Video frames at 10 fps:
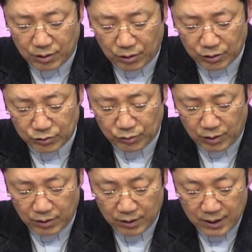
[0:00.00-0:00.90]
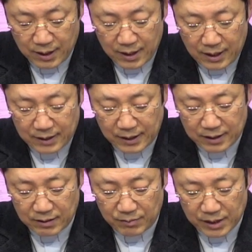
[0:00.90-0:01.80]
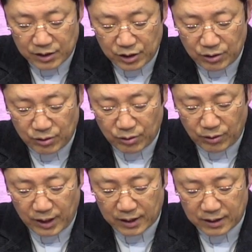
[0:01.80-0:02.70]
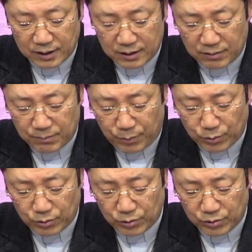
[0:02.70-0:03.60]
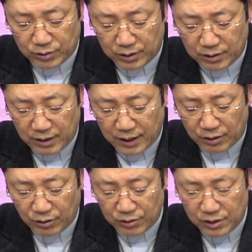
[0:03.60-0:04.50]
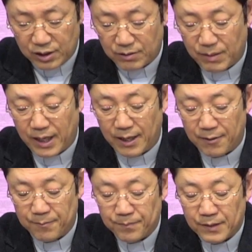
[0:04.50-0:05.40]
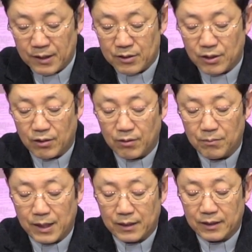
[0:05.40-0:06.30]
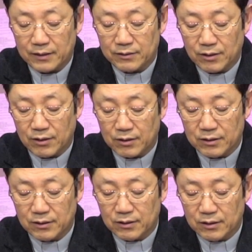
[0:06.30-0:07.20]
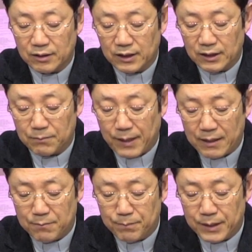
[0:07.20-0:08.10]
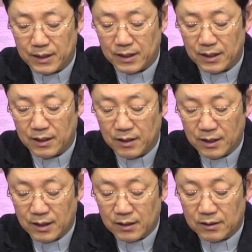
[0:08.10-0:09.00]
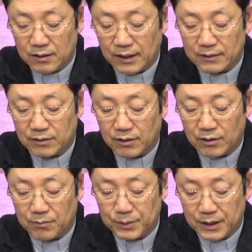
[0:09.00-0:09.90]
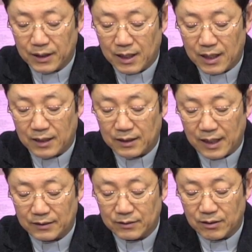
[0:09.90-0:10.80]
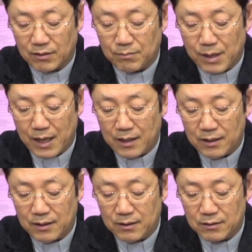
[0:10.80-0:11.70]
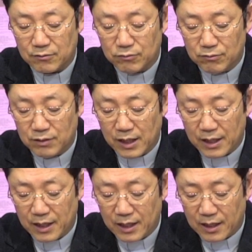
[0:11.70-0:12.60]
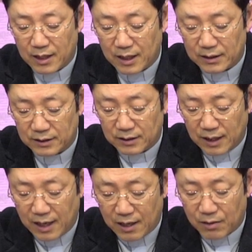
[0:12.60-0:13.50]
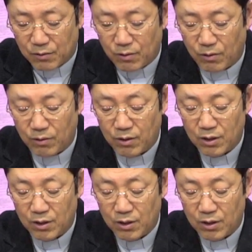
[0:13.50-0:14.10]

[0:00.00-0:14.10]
거두어 하나님의 진노의 큰 포도주 틀에 던지매 성 밖에서 그 틀이 밟히니 틀에서 피가 나서 말 굴레에까지 닿았고